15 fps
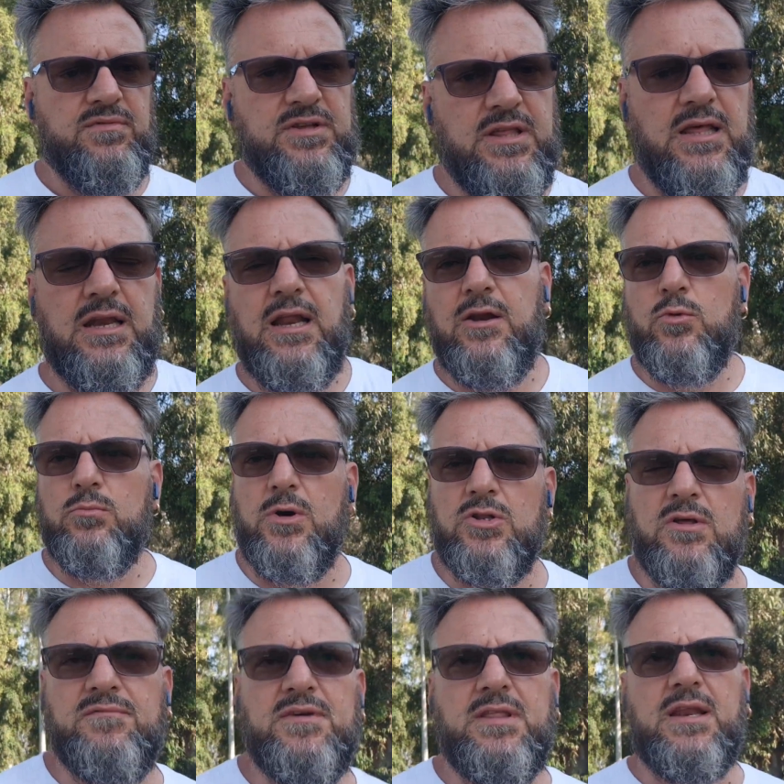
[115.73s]
vederla in un
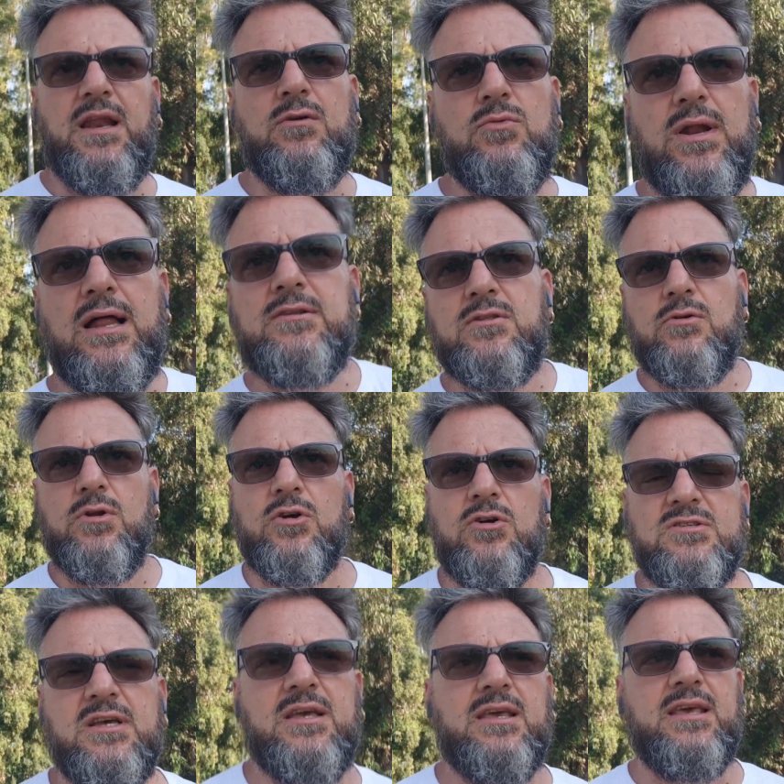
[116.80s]
modo e vederla in un altro, una
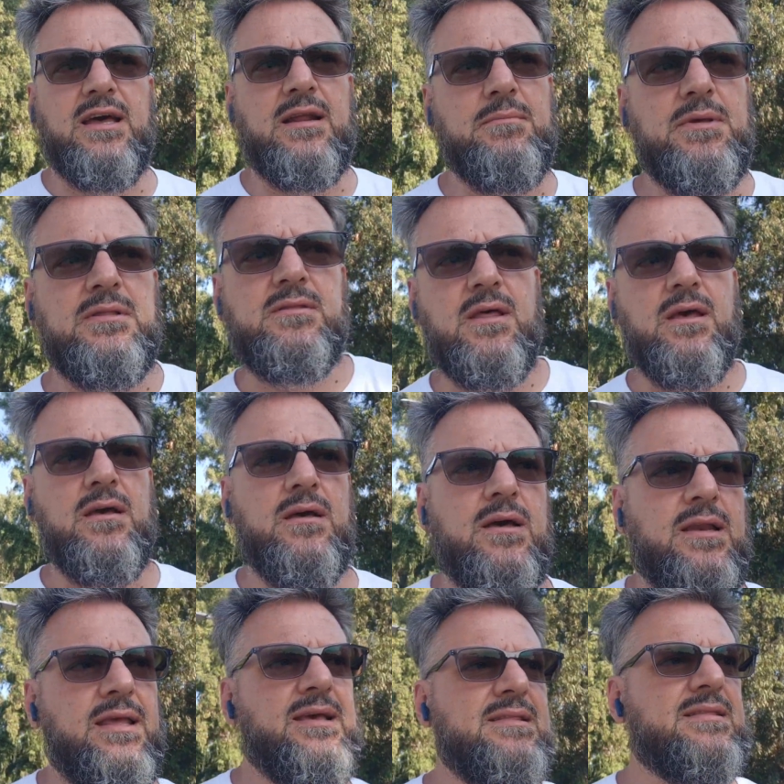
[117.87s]
cosa che chiaramente
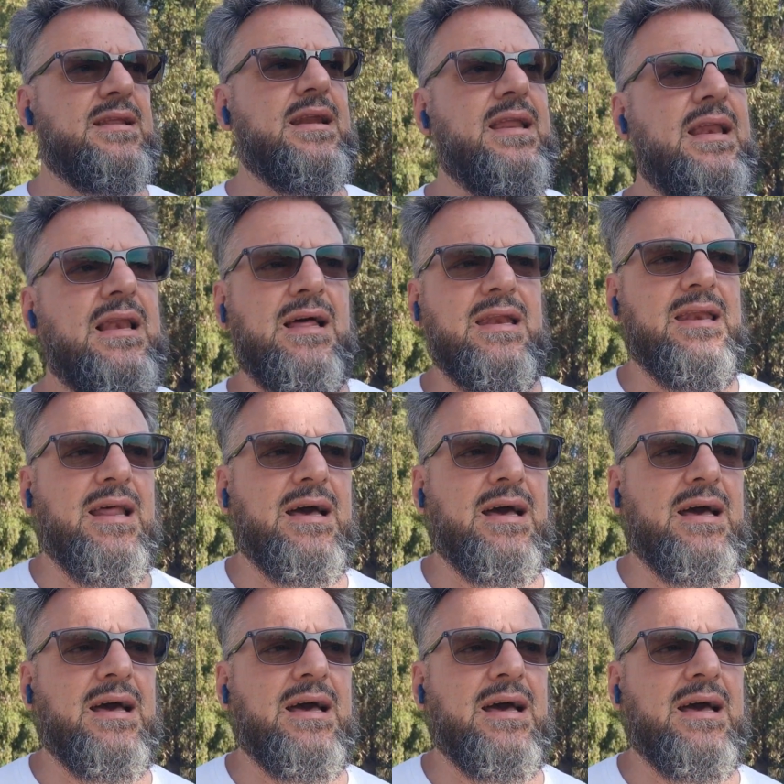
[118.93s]
rientra nella